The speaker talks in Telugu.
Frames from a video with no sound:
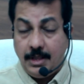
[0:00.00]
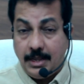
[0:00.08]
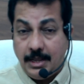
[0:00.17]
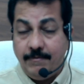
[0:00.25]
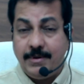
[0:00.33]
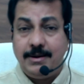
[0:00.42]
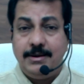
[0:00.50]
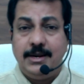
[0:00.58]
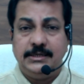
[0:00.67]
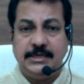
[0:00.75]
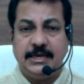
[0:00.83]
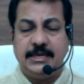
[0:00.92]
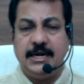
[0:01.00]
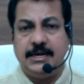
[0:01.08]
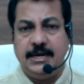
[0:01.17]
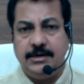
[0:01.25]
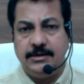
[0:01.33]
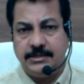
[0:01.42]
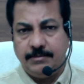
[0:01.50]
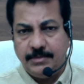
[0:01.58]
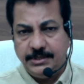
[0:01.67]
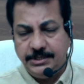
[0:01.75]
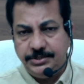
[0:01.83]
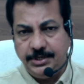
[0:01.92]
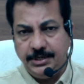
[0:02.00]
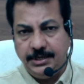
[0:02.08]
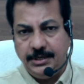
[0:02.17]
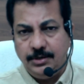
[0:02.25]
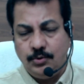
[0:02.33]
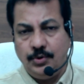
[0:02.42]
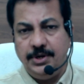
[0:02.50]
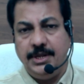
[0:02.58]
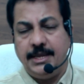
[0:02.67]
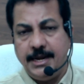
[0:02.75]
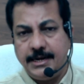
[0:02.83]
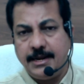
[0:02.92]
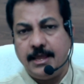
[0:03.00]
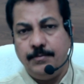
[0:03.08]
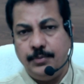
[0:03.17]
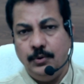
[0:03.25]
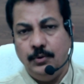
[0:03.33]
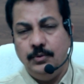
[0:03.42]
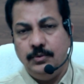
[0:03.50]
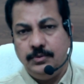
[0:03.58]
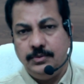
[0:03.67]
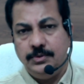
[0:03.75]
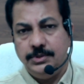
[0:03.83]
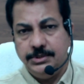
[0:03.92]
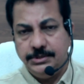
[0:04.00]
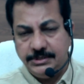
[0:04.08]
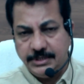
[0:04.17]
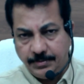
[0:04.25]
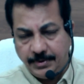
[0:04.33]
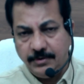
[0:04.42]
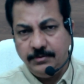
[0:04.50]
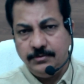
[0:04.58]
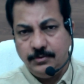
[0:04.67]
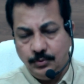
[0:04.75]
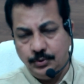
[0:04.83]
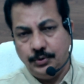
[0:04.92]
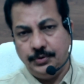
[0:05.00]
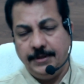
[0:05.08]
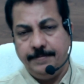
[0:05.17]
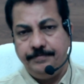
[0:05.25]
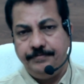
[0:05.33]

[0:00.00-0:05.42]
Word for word: గవర్నర్ సెక్రటరియేట్కి సంబంధించి కొన్ని కేటాయింపులు జరపడం ఉంటుంది